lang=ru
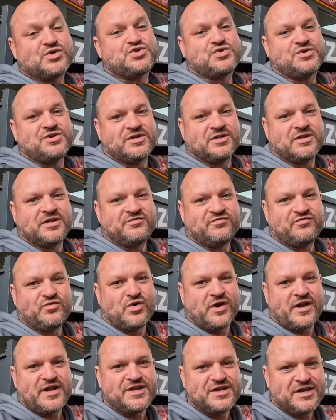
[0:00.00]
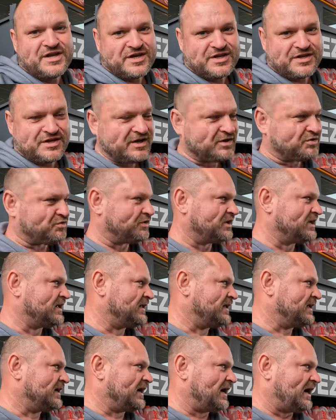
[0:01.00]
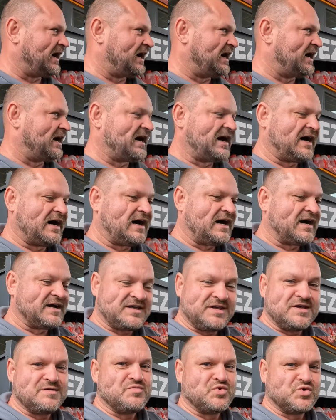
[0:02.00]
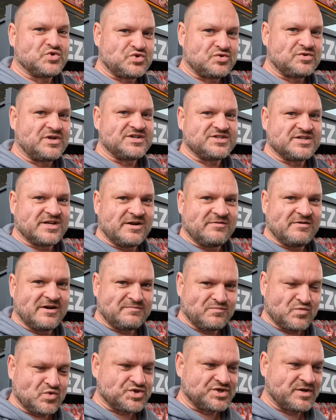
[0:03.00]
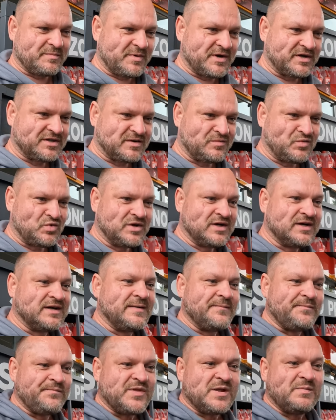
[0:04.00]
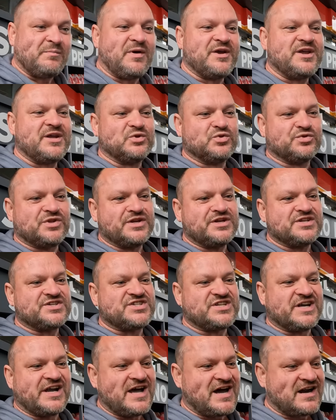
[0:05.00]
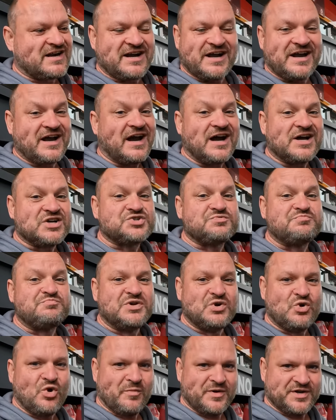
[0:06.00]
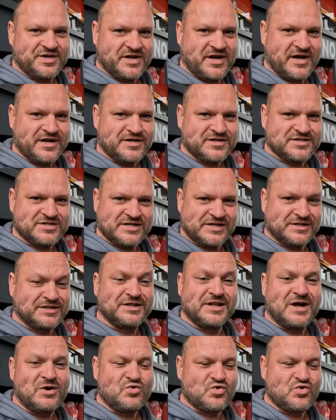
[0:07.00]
Ну, а что делать? В Украине их нету, а химию сюда заливать можно. Поэтому Поедут они с соляркой, аж бегом эти канистры.